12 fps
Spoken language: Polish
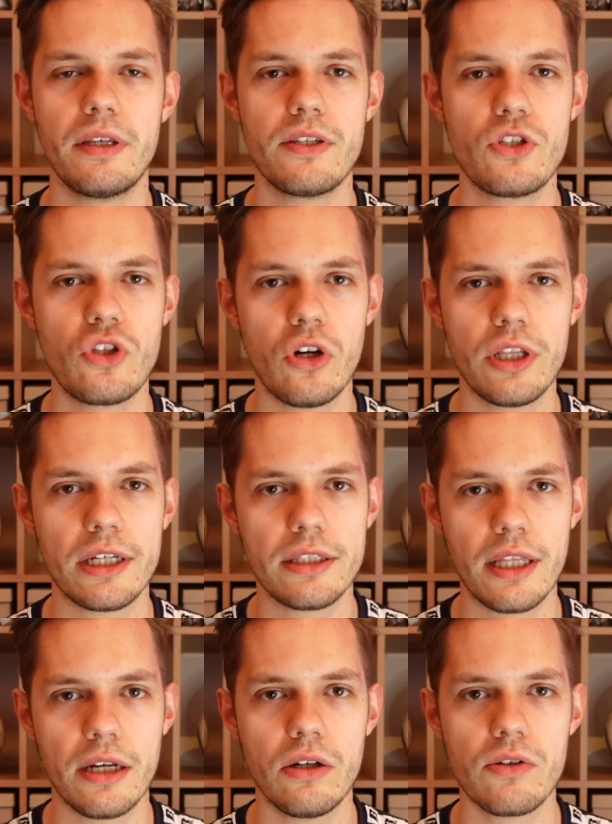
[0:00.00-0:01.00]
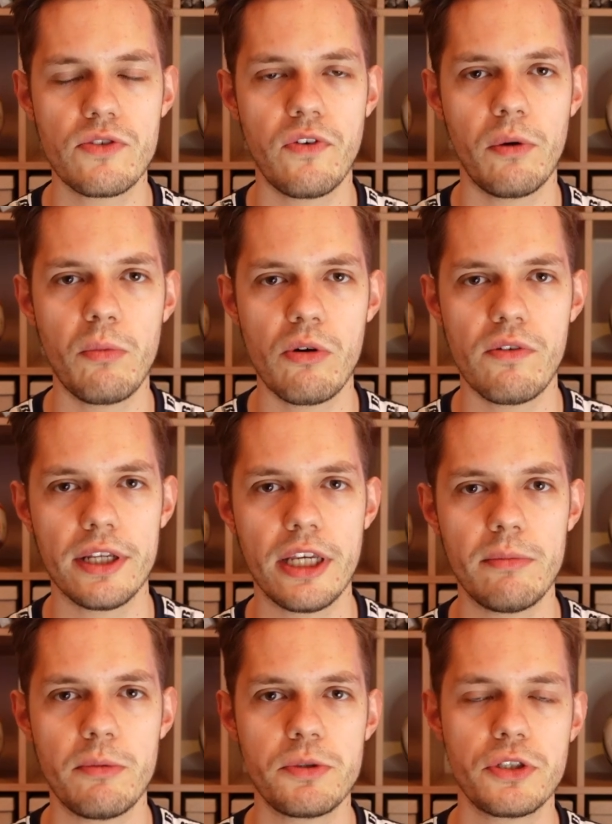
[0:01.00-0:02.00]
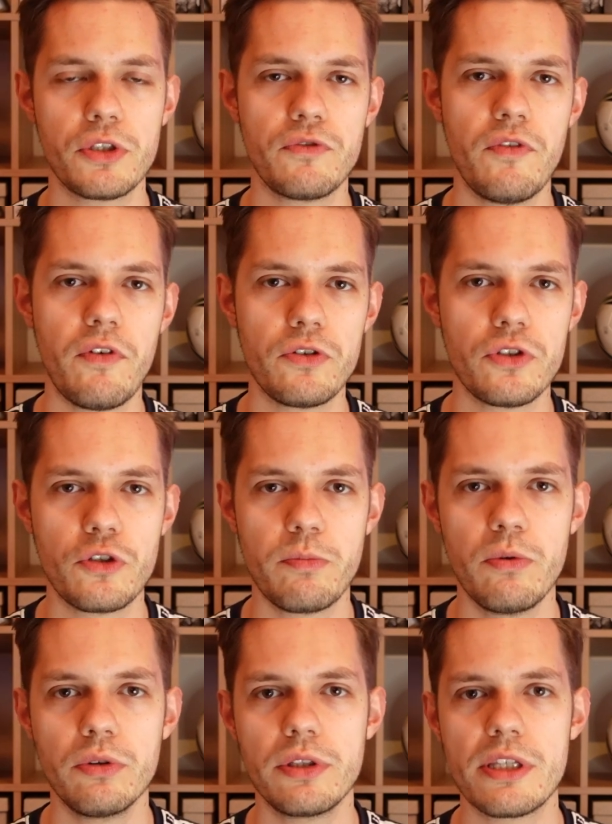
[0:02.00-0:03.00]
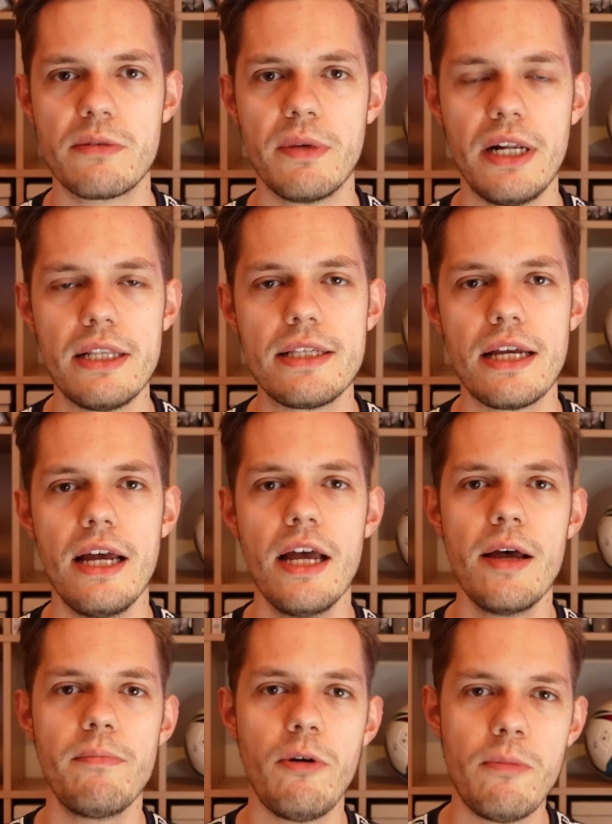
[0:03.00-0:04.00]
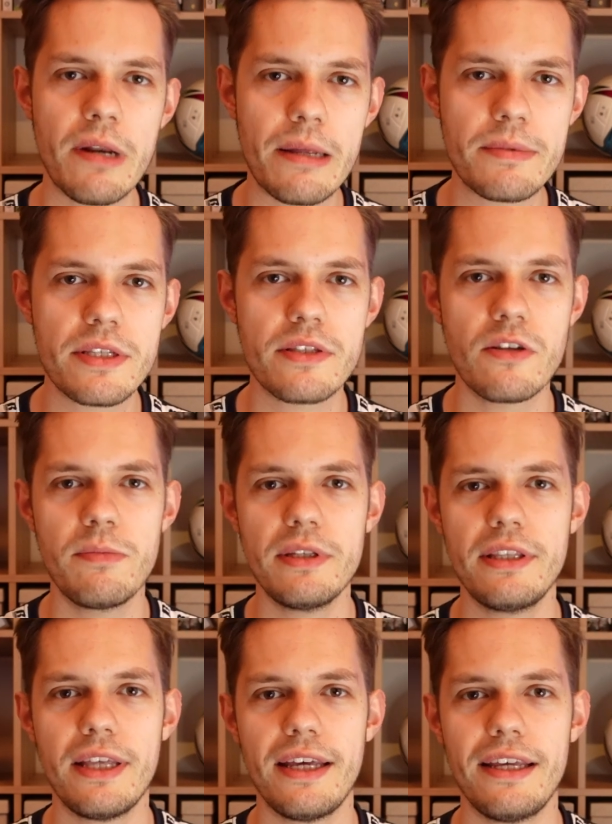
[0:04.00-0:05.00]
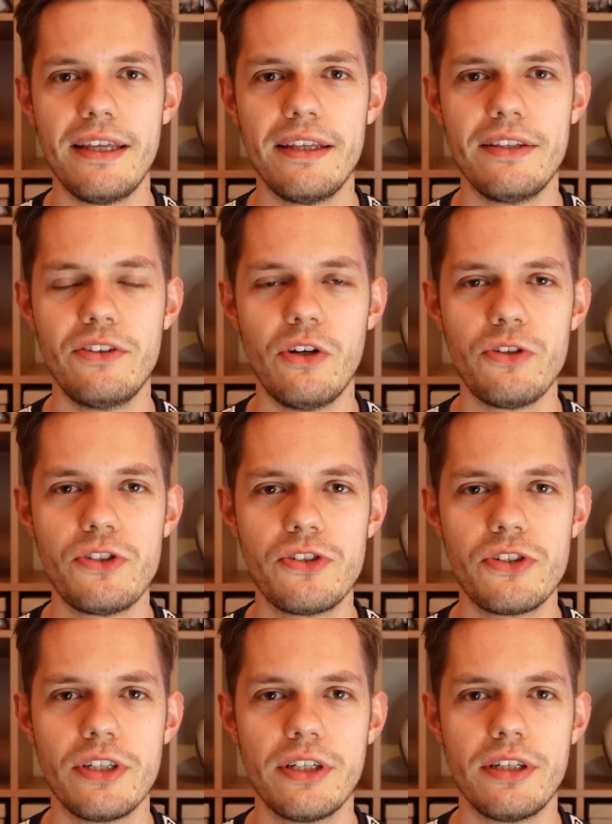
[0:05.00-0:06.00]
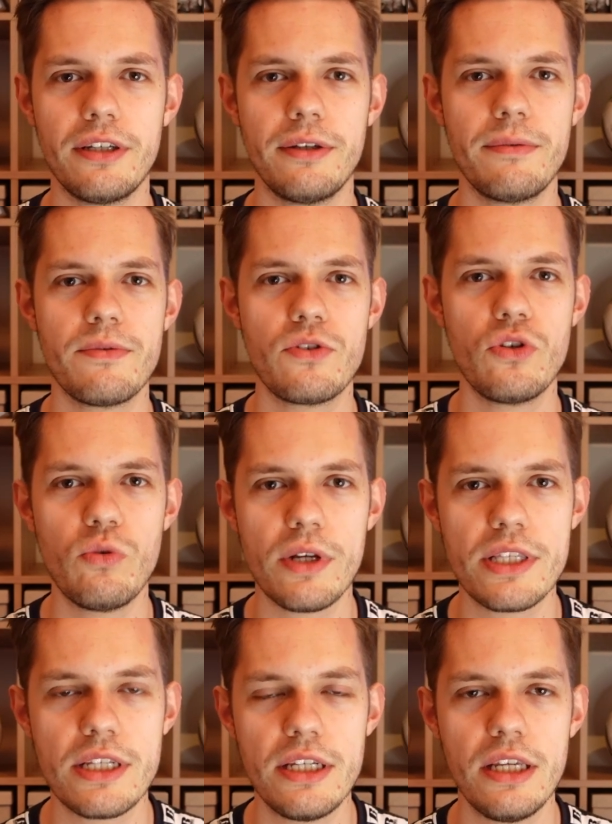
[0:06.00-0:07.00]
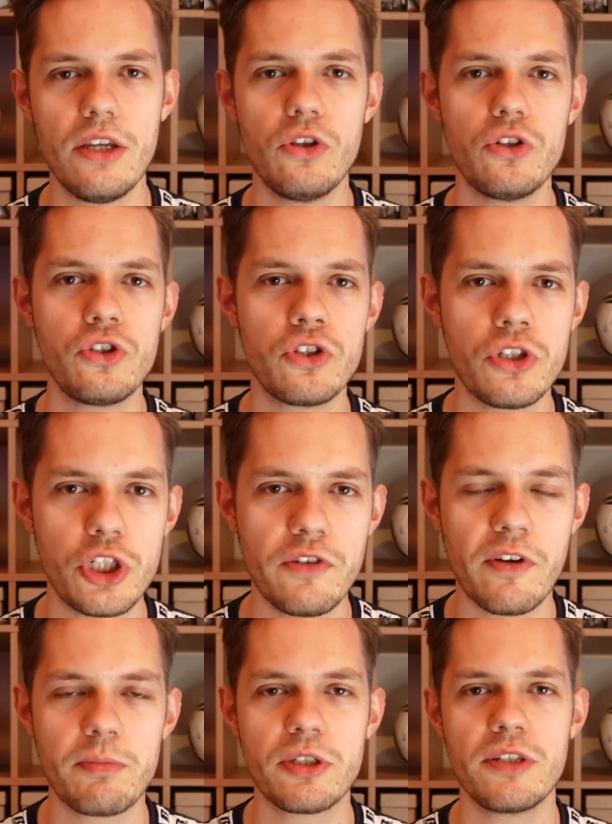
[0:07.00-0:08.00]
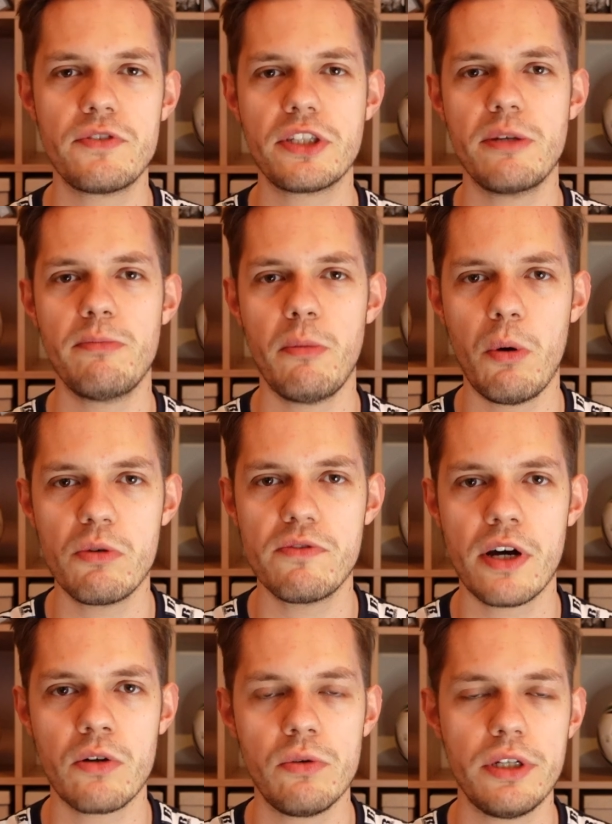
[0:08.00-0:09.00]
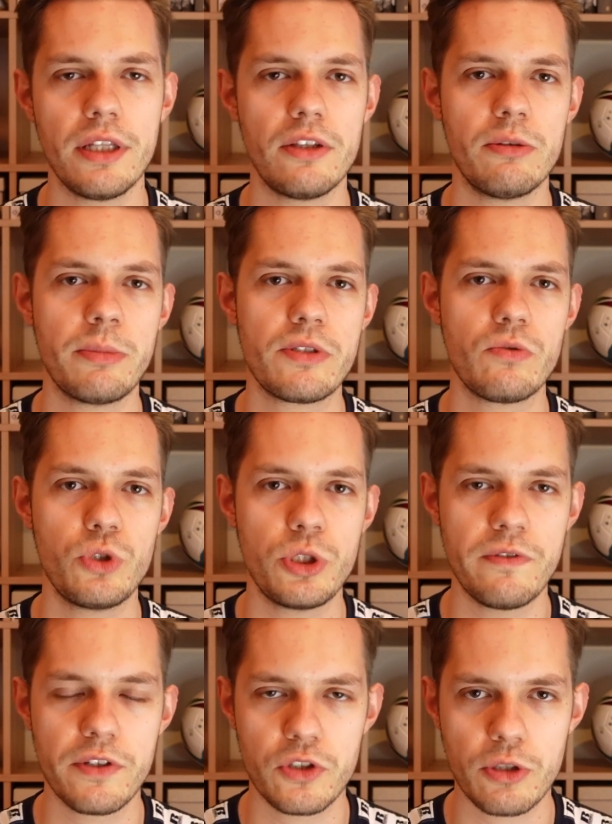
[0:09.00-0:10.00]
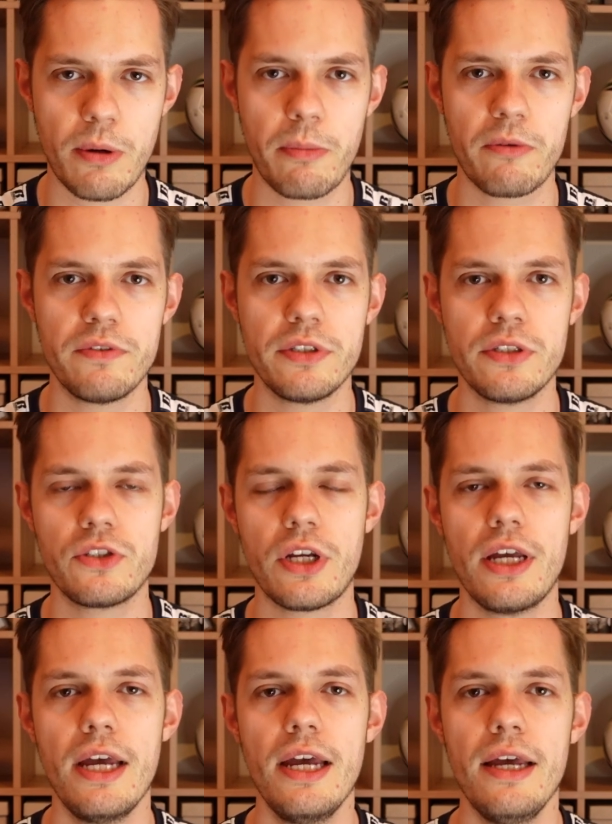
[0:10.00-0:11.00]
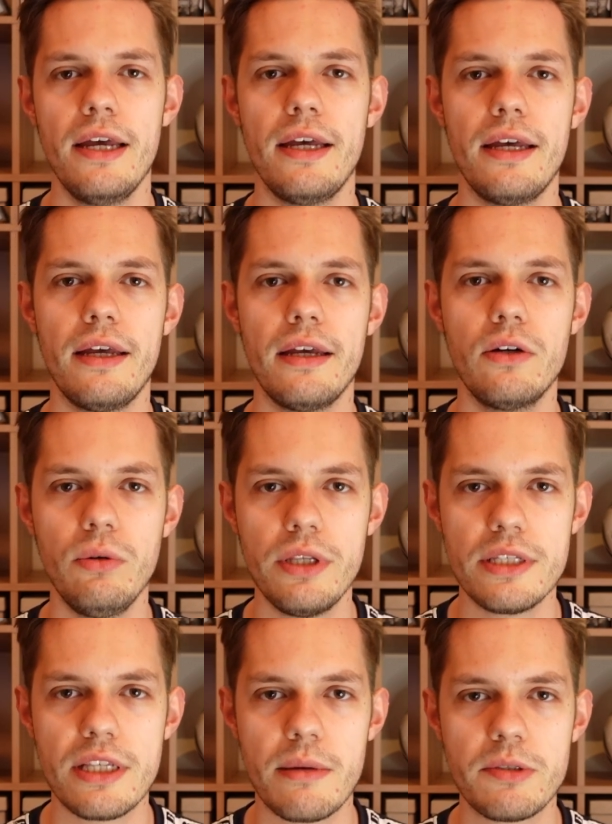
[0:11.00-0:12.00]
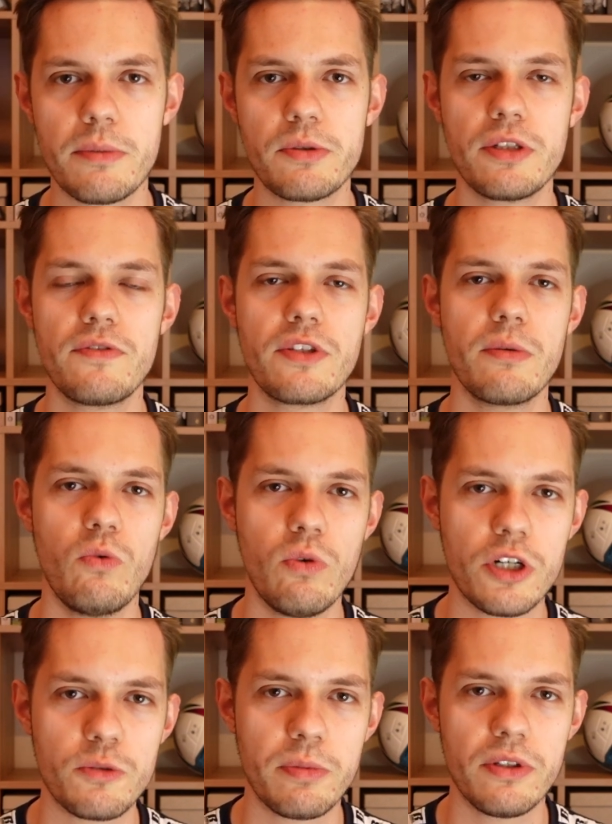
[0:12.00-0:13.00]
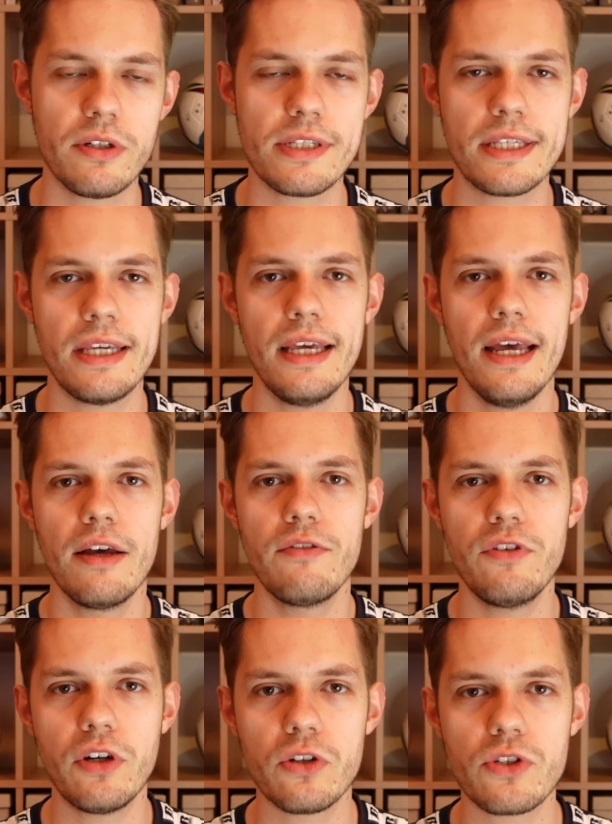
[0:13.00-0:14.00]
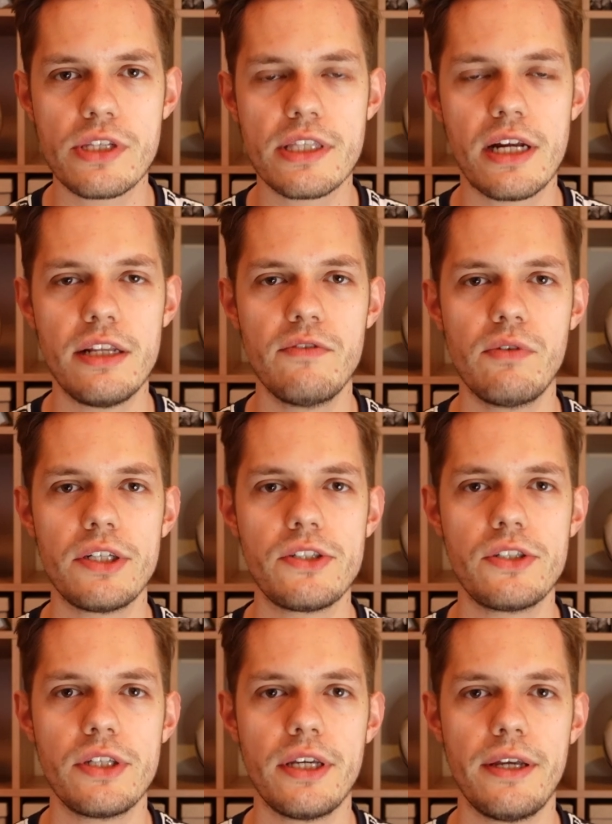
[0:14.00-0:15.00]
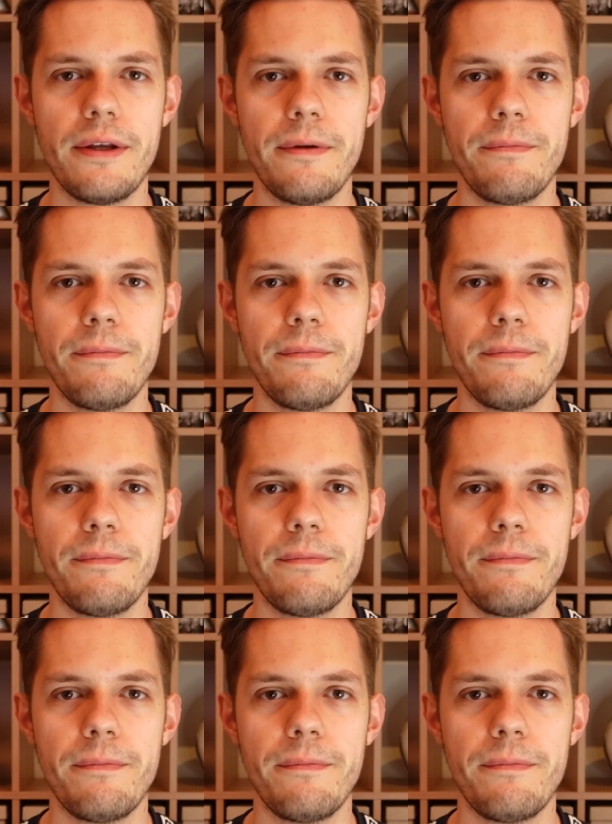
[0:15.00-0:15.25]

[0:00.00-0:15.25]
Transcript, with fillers: stronach tego sformułowania, bo przecież wywozi trzy punkty z Mielca. Po bramce zdobytej dość e, sytuacyjnie i dość szczęśliwie. Przede wszystkim pomogły warunki, natomiast uczciwie trzeba powiedzieć, że e, Górnik Zabrze, przede wszystkim Łukasz Podolski wykorzystali właśnie